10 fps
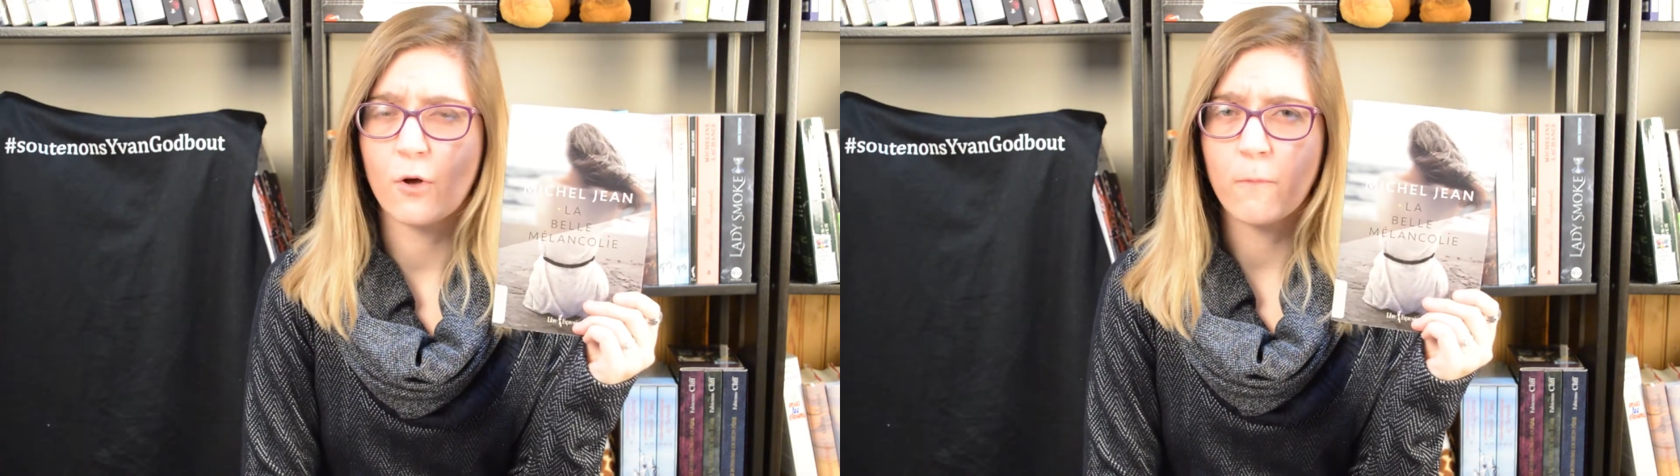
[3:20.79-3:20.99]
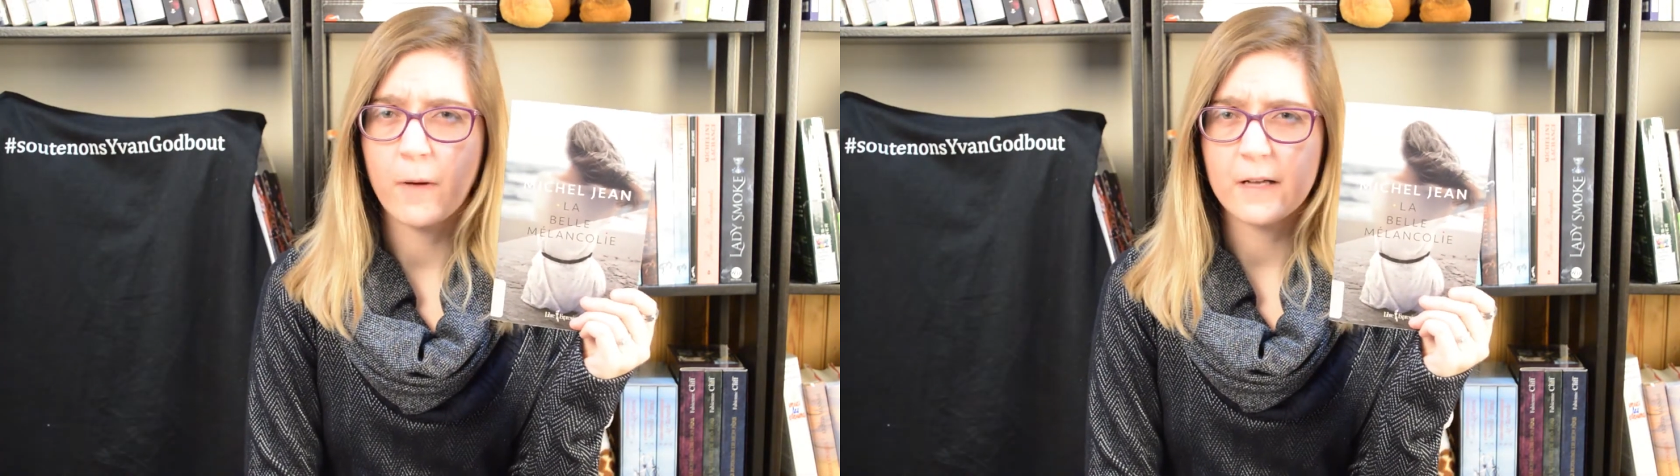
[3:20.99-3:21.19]

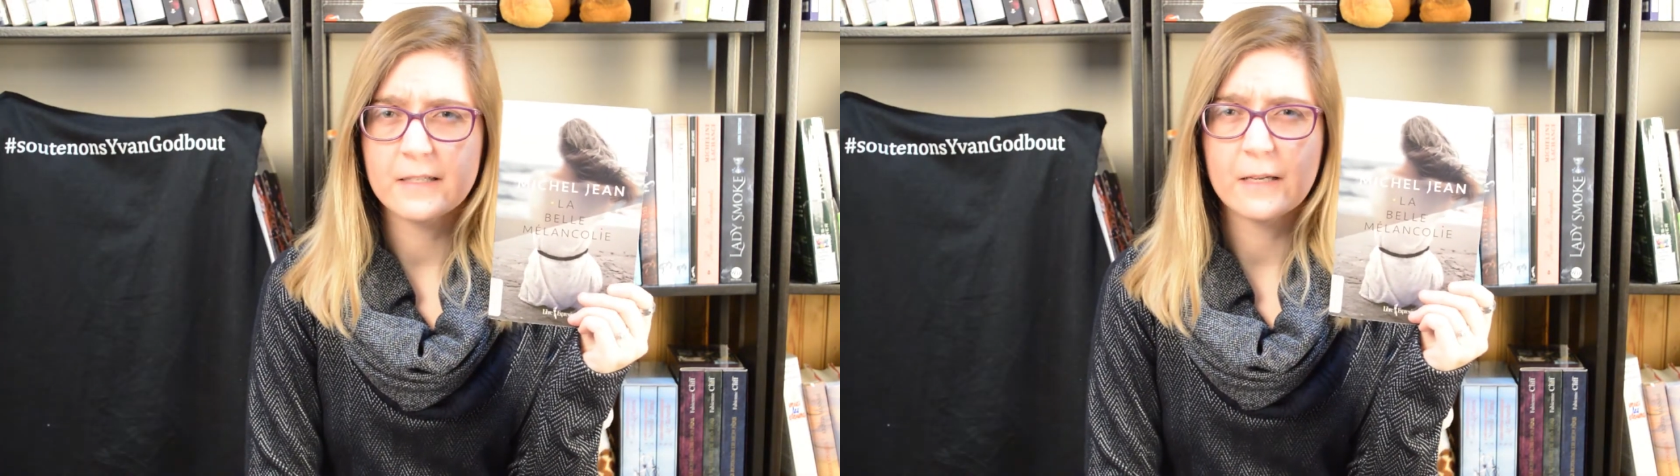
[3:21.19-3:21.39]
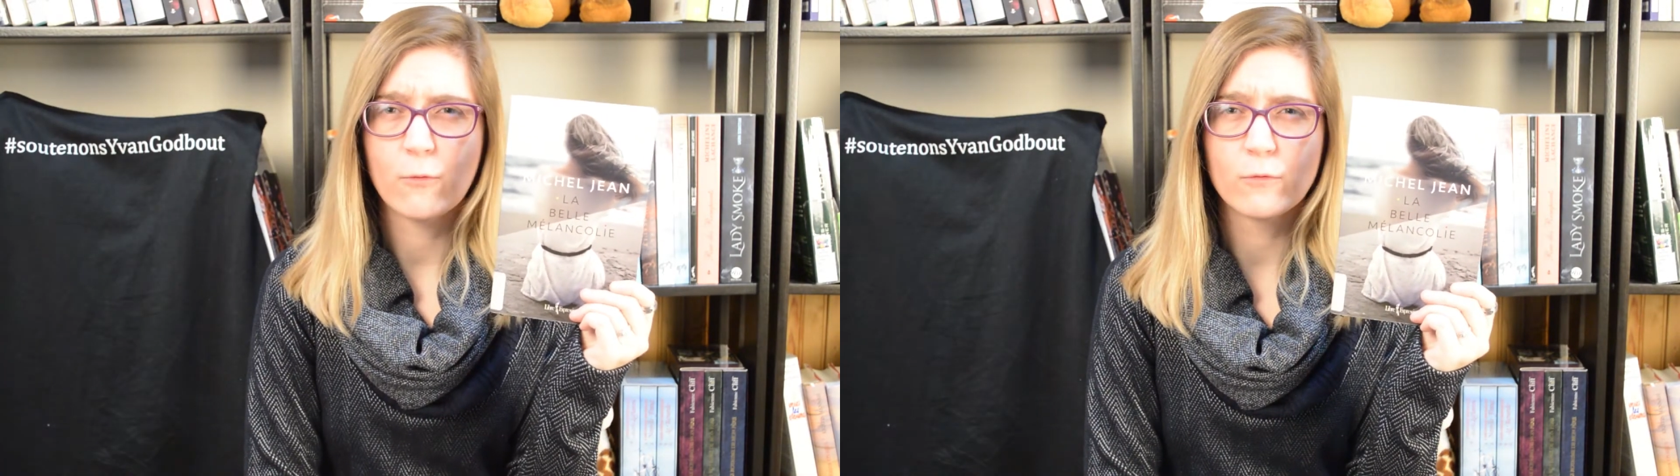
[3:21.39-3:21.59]
sont
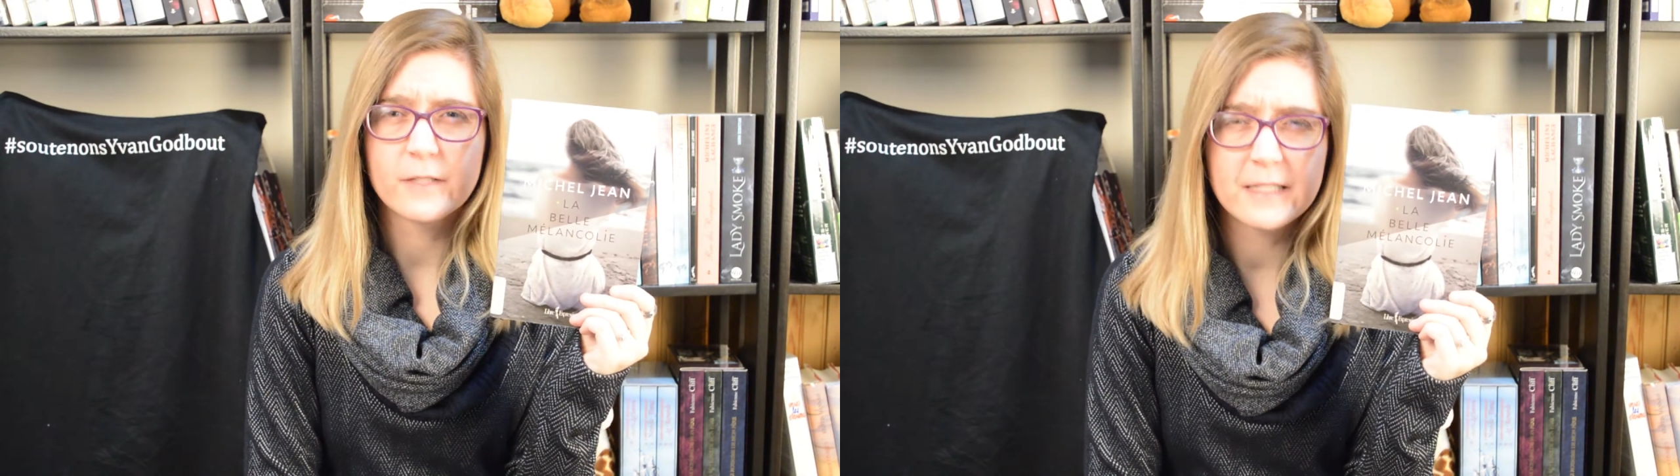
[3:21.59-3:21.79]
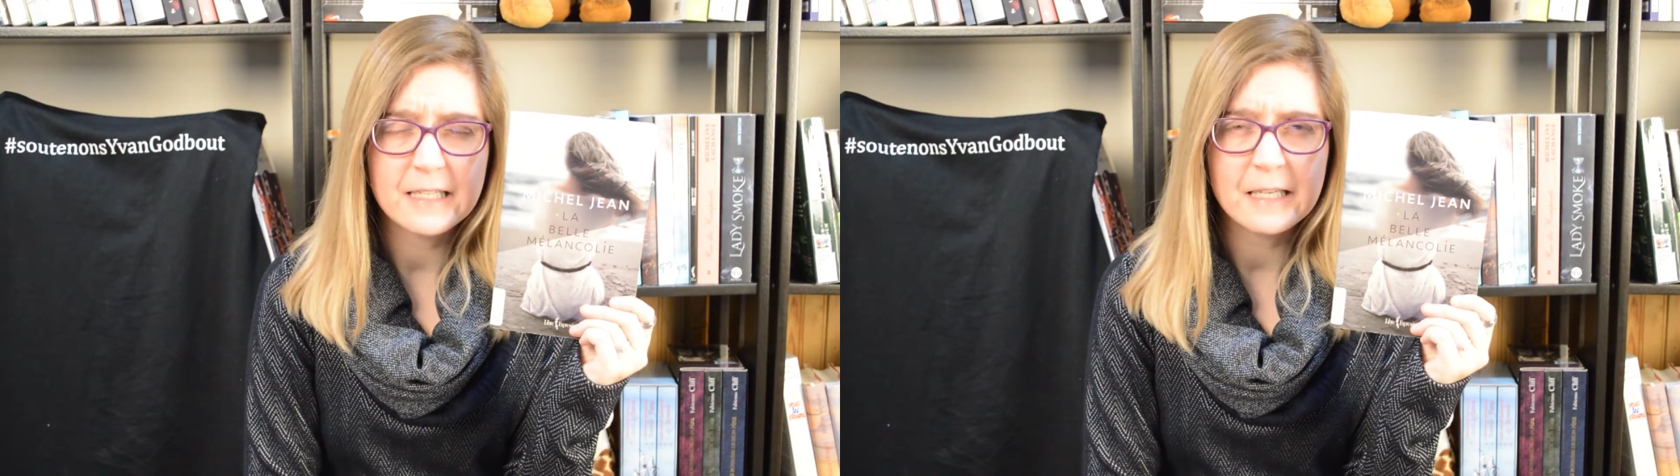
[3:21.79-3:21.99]
passées
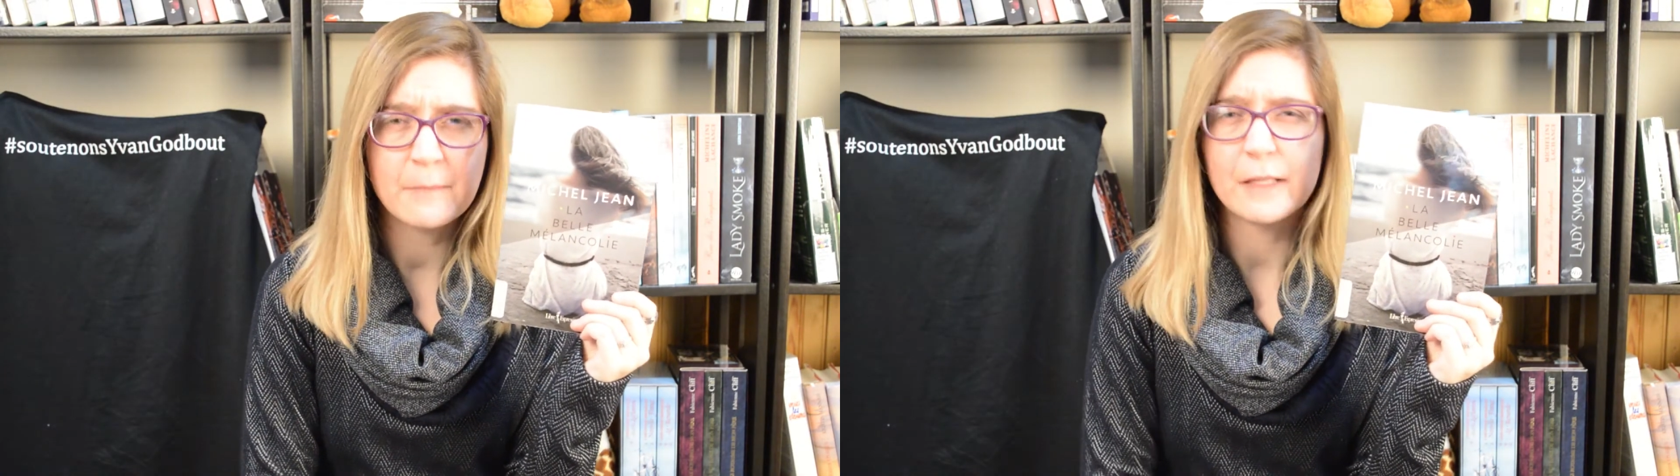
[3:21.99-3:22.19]
aussi,